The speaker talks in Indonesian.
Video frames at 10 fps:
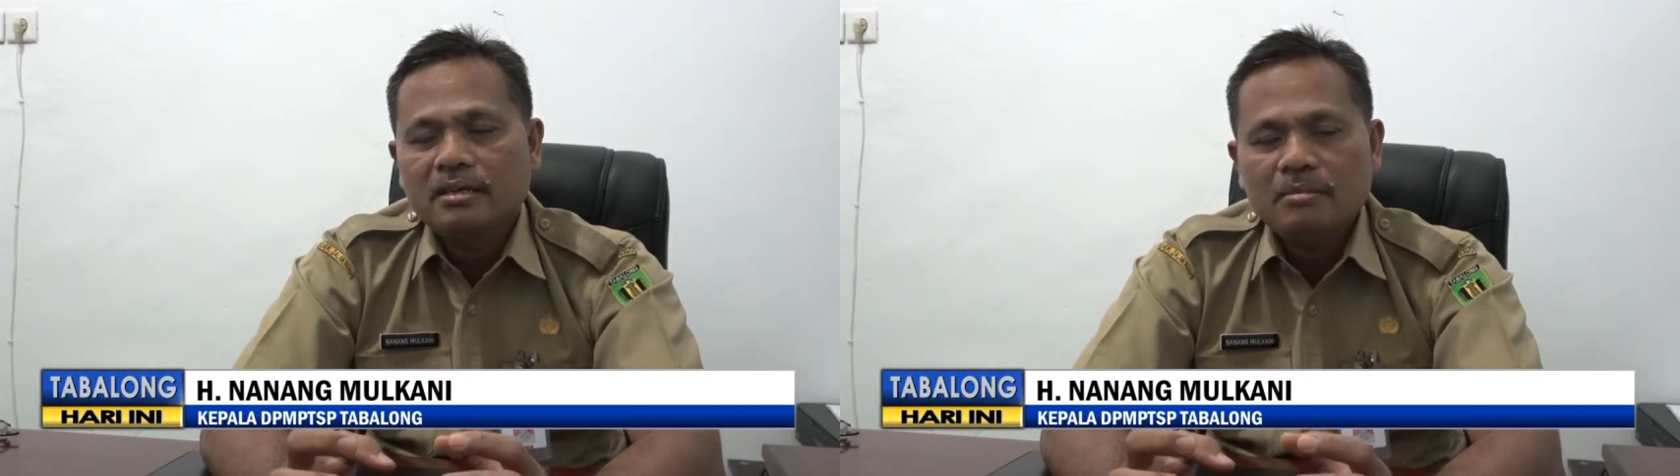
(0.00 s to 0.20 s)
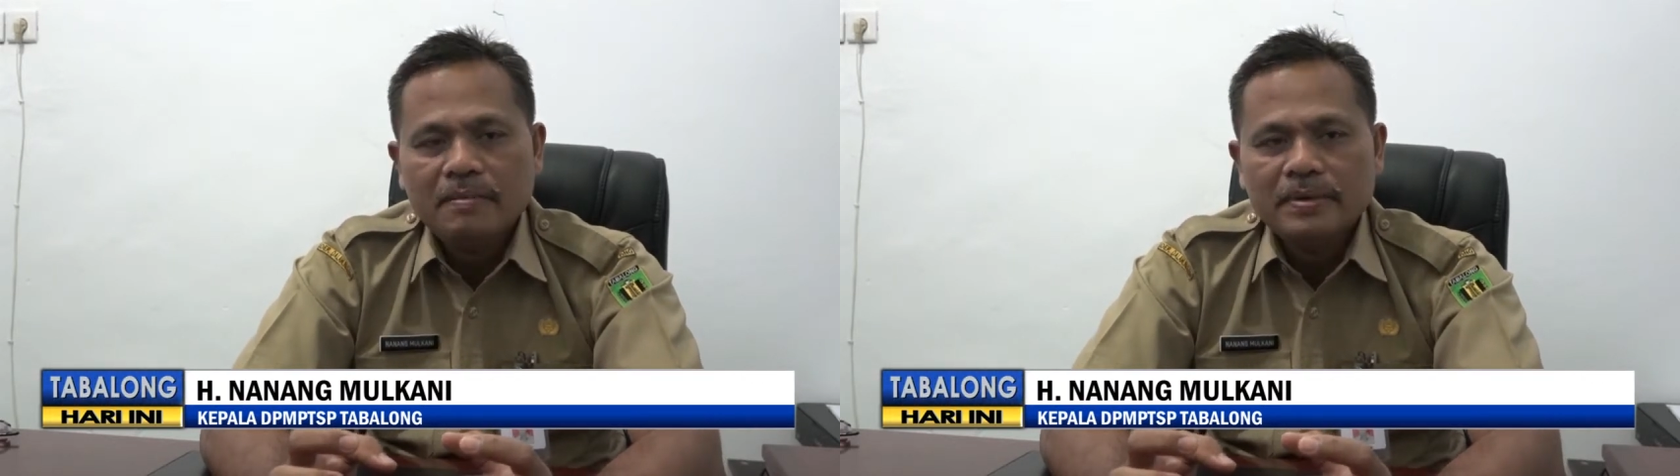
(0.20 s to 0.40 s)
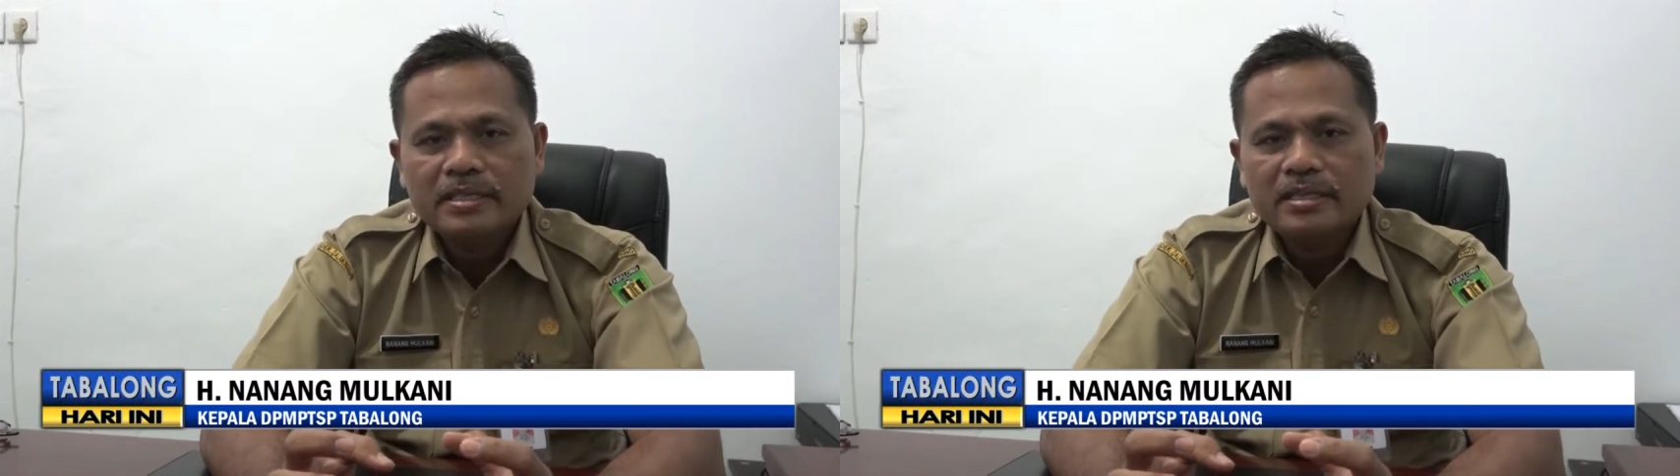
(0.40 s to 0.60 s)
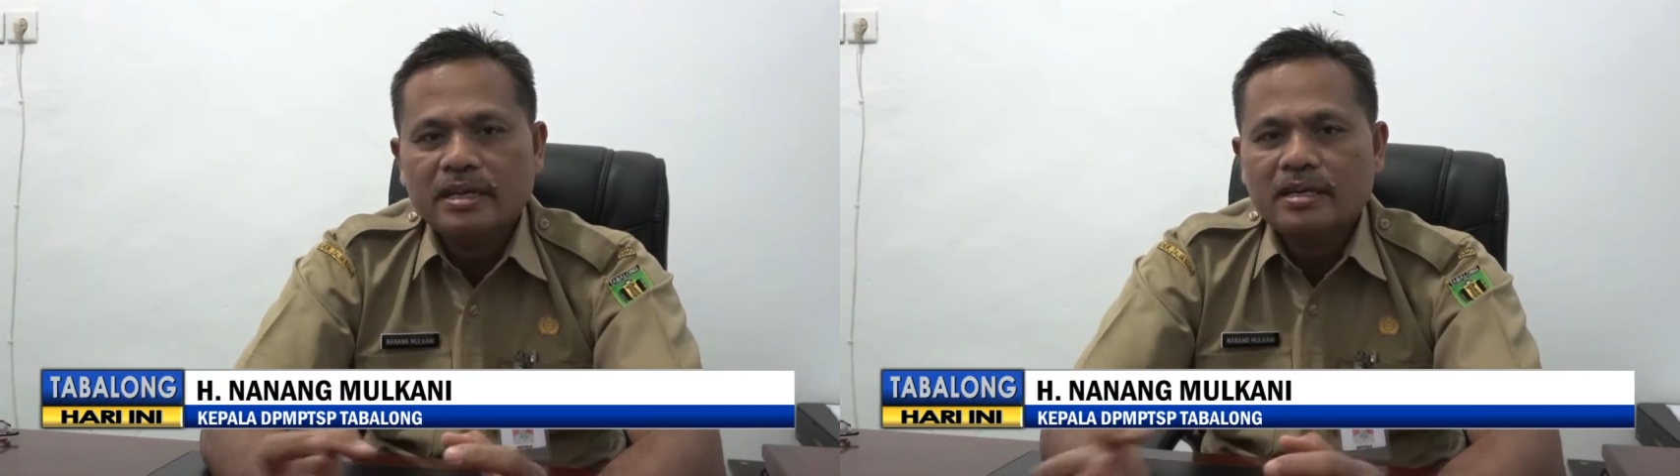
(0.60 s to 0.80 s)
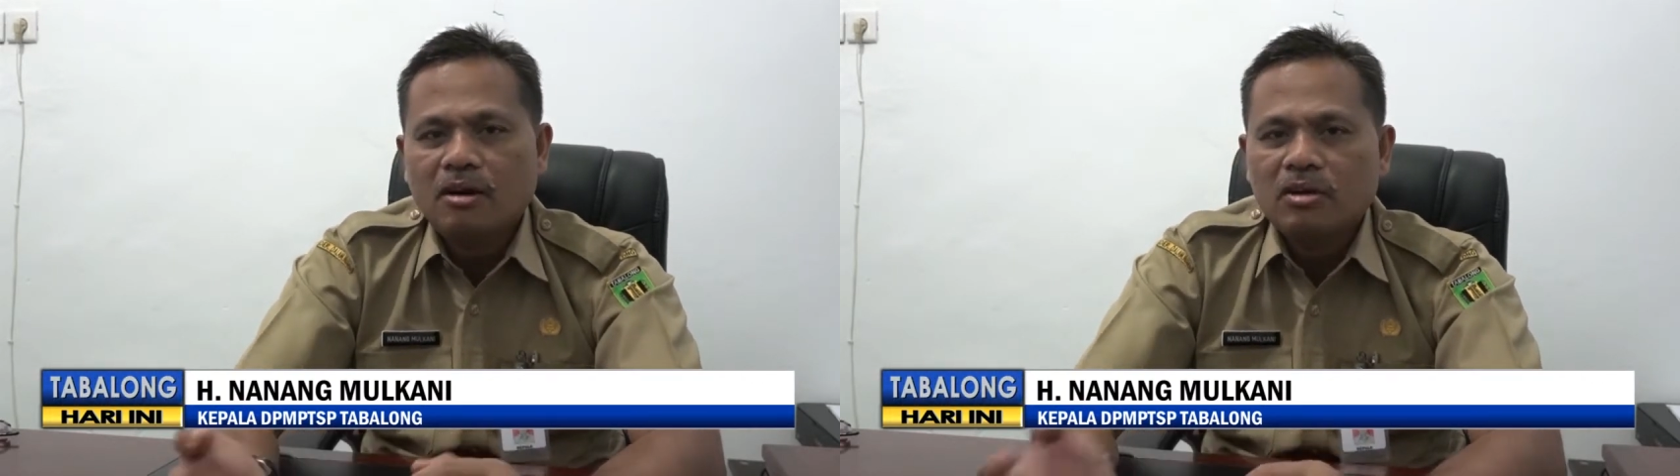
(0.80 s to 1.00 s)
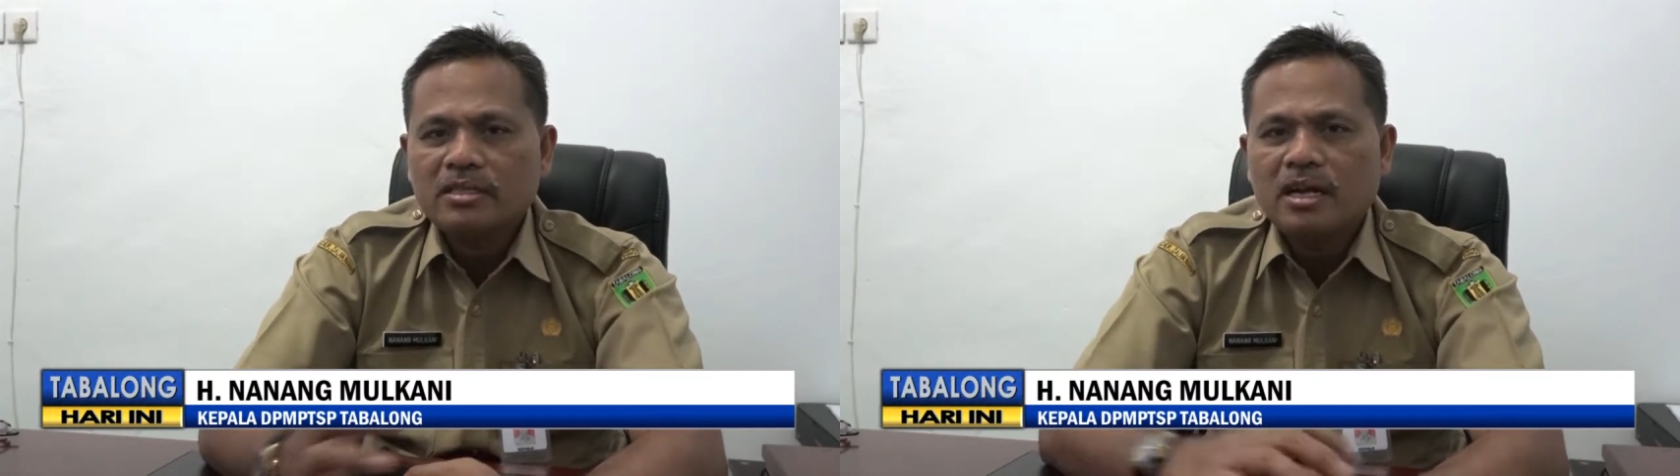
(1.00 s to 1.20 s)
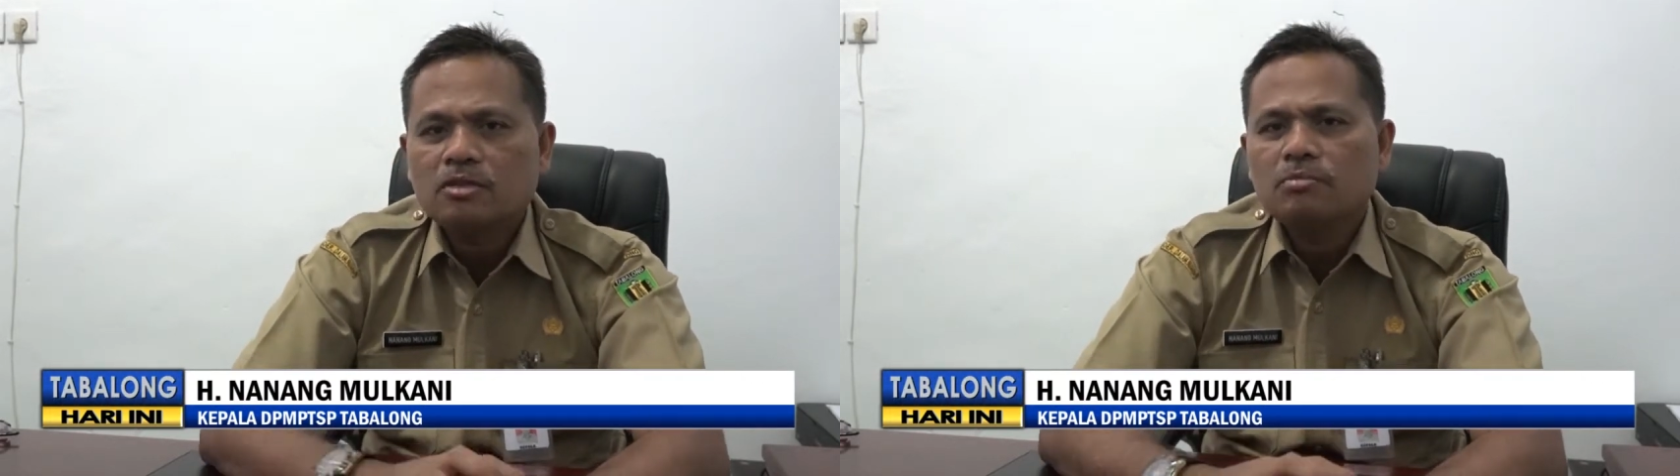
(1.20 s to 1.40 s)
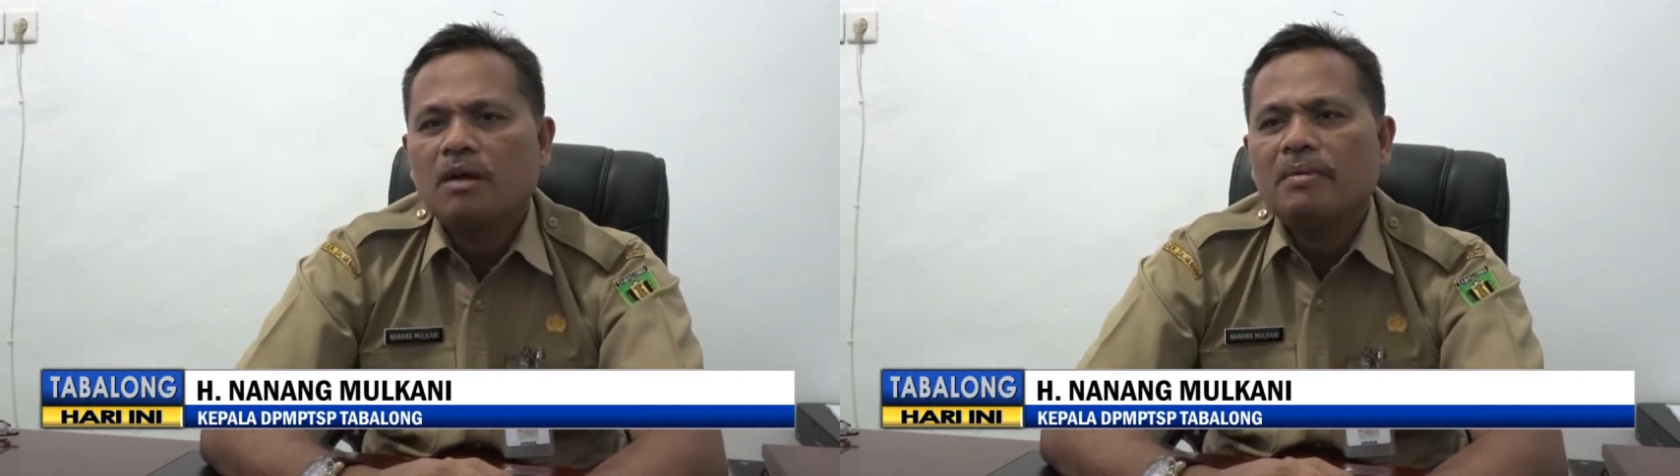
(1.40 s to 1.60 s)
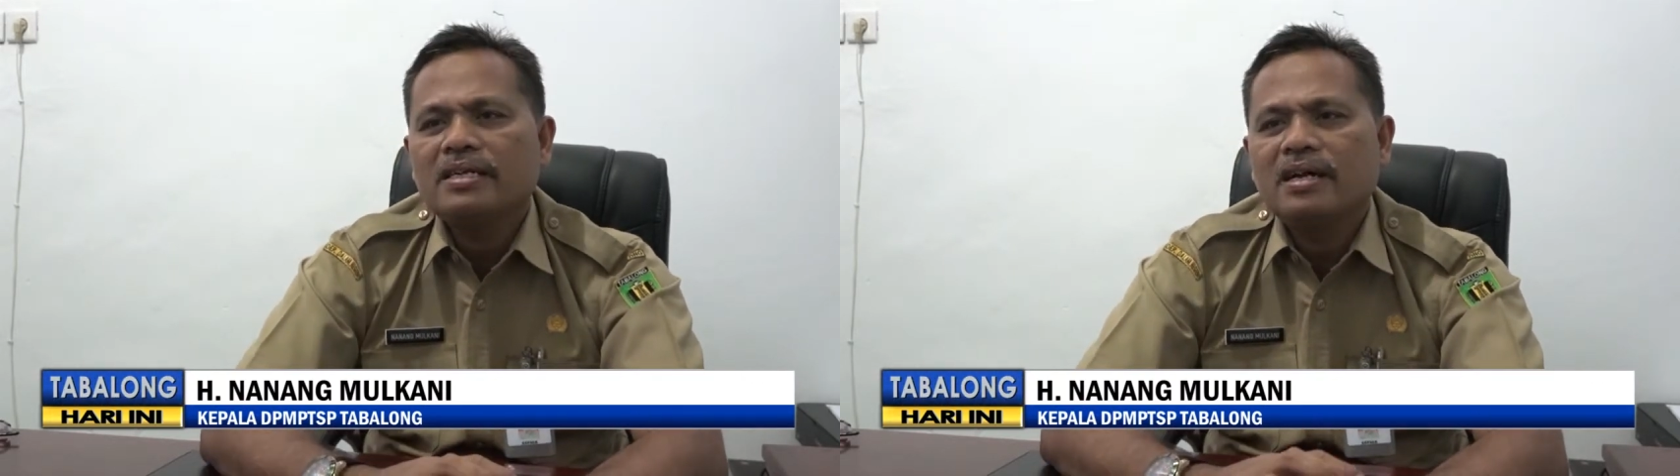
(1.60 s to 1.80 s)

lebih efisien karena orang tidak harus bolak balik